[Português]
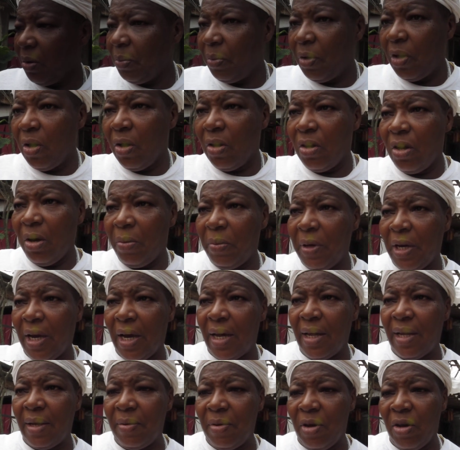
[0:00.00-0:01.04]
Eu não, me,
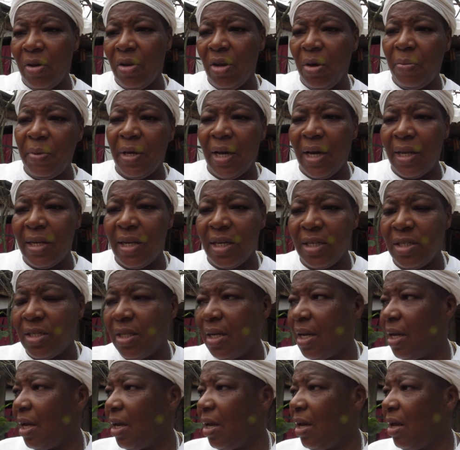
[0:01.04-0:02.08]
eu não me
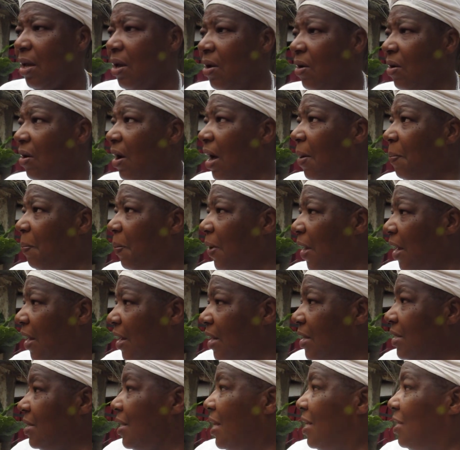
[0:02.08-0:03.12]
cadastrei, eu
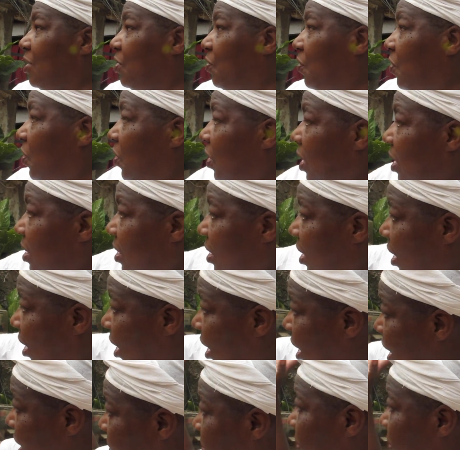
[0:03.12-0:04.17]
apenas eles foram entrando